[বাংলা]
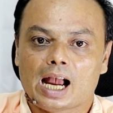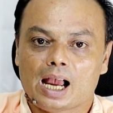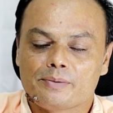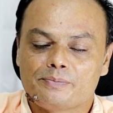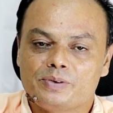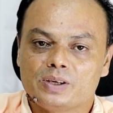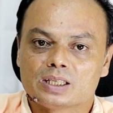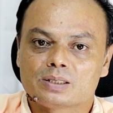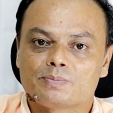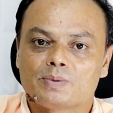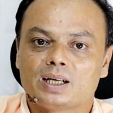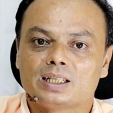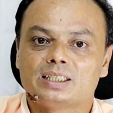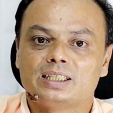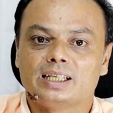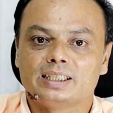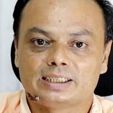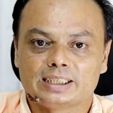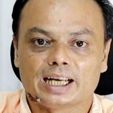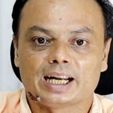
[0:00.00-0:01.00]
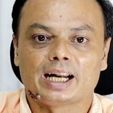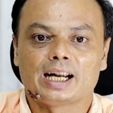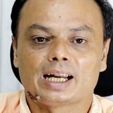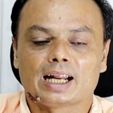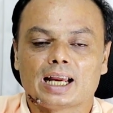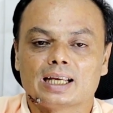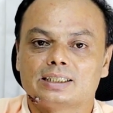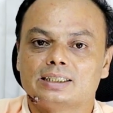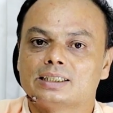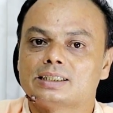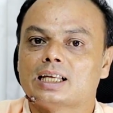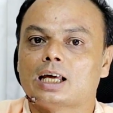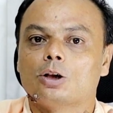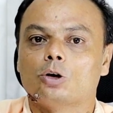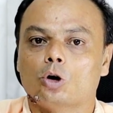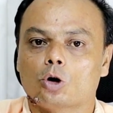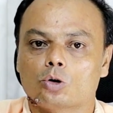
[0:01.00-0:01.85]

আইপিএস মার্ট যে চ্যানেলটা আছে তার